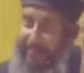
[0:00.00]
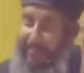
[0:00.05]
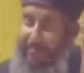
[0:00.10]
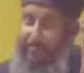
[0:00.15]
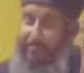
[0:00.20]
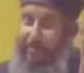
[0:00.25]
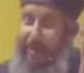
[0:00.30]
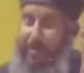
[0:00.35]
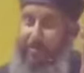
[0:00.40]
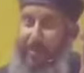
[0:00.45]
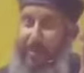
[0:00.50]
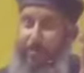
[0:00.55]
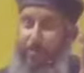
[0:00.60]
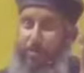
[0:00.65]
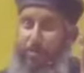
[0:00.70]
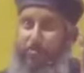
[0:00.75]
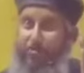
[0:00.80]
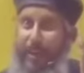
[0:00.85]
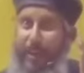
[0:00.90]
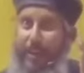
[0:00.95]
ما عملوش
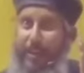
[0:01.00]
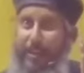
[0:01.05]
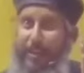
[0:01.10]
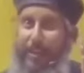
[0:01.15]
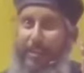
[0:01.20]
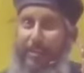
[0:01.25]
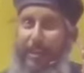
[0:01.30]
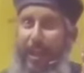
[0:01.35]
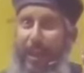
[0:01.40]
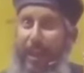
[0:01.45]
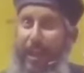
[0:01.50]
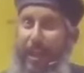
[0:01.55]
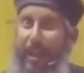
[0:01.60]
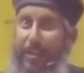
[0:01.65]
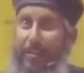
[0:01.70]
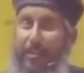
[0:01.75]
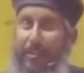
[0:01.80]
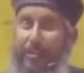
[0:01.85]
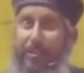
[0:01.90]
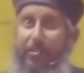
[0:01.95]
معاك كده
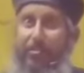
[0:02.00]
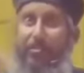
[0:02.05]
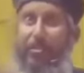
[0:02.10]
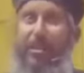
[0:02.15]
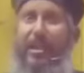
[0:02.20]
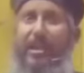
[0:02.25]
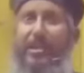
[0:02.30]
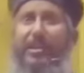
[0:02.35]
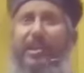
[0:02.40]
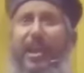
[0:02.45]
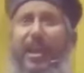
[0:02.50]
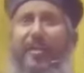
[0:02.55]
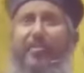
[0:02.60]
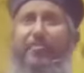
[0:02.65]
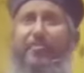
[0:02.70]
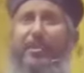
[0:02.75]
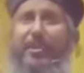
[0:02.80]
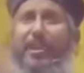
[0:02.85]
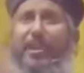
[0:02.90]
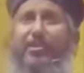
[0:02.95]
عادي يقول لك يا عم
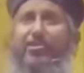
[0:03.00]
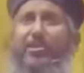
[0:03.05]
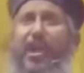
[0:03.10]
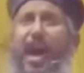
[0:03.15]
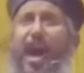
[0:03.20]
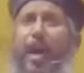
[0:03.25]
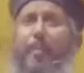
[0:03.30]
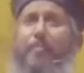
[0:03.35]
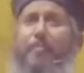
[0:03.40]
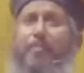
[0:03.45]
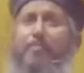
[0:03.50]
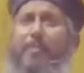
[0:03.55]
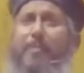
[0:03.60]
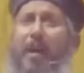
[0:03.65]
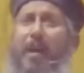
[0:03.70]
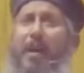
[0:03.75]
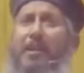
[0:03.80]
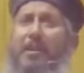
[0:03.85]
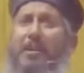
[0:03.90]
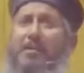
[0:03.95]
ده شعب
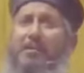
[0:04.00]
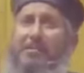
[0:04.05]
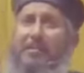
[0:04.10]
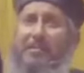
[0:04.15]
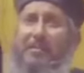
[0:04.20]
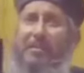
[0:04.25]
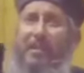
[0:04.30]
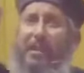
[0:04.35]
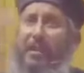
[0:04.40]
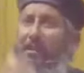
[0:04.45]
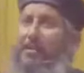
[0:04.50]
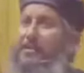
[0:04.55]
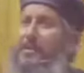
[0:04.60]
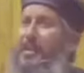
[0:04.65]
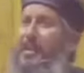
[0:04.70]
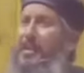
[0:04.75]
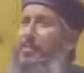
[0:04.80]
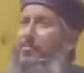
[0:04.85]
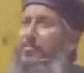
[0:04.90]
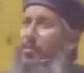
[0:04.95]
بايظ
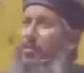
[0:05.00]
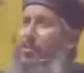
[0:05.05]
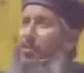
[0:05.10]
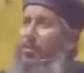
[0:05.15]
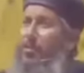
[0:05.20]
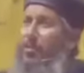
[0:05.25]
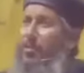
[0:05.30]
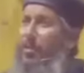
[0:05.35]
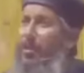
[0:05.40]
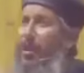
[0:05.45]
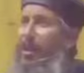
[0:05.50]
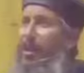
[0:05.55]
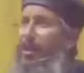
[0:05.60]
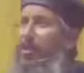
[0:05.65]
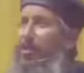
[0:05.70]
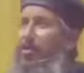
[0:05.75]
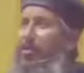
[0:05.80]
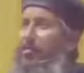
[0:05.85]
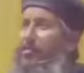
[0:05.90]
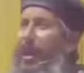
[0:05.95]
سيبه
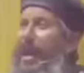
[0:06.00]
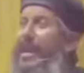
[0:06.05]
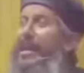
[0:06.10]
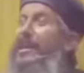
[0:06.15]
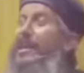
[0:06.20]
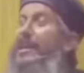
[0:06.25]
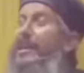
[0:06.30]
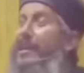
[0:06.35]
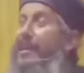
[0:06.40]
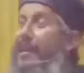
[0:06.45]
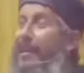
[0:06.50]
اهو ملهي